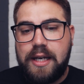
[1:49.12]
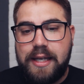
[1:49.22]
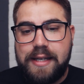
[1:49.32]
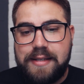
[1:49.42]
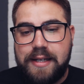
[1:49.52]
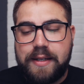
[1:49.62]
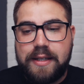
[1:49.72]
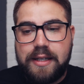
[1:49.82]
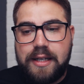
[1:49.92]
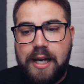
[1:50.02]
Es
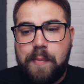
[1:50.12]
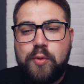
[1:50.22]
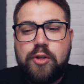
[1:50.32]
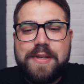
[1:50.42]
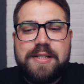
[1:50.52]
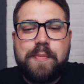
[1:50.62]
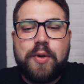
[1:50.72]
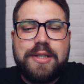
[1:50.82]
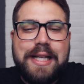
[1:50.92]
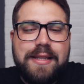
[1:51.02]
decir, el punto más
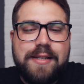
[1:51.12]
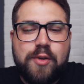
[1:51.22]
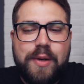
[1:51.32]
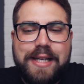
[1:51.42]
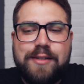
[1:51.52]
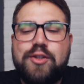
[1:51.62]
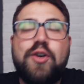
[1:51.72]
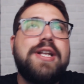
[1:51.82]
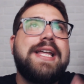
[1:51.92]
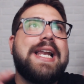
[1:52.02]
importante sobre la
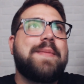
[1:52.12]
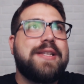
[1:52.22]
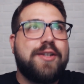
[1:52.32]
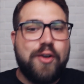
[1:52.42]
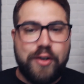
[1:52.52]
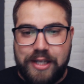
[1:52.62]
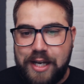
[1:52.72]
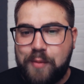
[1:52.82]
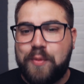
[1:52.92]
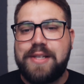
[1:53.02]
historia de la
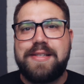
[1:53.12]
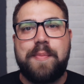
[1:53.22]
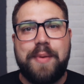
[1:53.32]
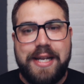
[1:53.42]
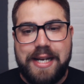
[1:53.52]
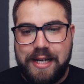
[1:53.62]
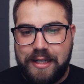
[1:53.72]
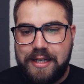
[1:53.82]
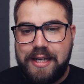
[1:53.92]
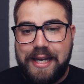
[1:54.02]
metrología como
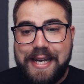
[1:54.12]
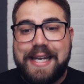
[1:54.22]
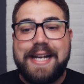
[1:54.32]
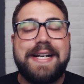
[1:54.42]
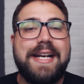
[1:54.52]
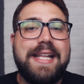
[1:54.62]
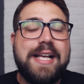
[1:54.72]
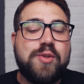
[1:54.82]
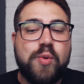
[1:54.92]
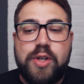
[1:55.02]
disciplina es que en
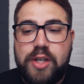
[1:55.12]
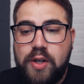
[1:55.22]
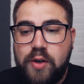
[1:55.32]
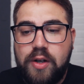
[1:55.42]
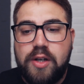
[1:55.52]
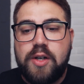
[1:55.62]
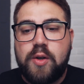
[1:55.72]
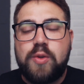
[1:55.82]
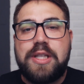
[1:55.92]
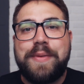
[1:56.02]
realidad surgió
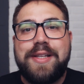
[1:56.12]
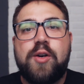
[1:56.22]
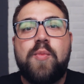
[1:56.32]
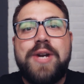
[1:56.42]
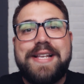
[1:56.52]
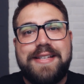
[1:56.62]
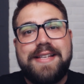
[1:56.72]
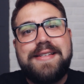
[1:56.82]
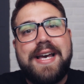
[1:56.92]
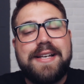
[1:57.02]
justamente como una
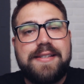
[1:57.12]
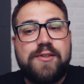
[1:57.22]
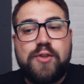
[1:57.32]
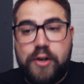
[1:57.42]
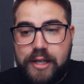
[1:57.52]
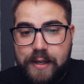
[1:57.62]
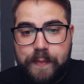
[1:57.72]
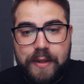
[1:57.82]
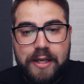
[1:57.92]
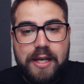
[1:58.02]
ciencia accesoria,
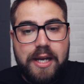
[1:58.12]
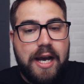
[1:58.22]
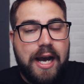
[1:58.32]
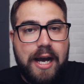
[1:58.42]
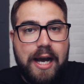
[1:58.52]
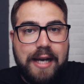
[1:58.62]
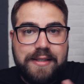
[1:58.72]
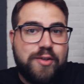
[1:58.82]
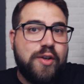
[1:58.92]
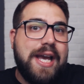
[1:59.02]

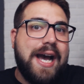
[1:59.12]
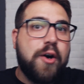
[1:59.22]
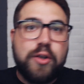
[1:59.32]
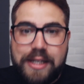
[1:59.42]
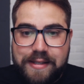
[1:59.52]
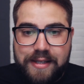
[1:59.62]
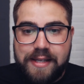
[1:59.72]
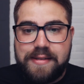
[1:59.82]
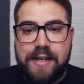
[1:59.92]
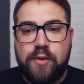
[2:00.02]
accesoria a otras
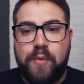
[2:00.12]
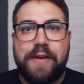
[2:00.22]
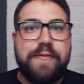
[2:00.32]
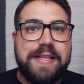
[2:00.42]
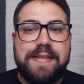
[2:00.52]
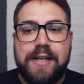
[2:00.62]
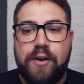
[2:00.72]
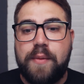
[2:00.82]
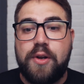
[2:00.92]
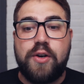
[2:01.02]
ciencias como la física o
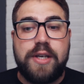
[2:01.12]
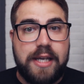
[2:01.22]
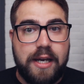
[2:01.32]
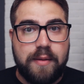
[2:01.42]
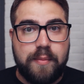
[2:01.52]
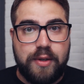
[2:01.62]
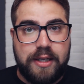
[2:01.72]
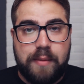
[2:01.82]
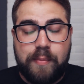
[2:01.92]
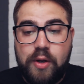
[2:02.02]
la biología, por
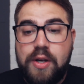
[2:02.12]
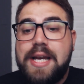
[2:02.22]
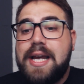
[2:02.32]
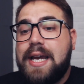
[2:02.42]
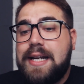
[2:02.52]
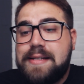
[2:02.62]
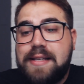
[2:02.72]
ejemplo, en el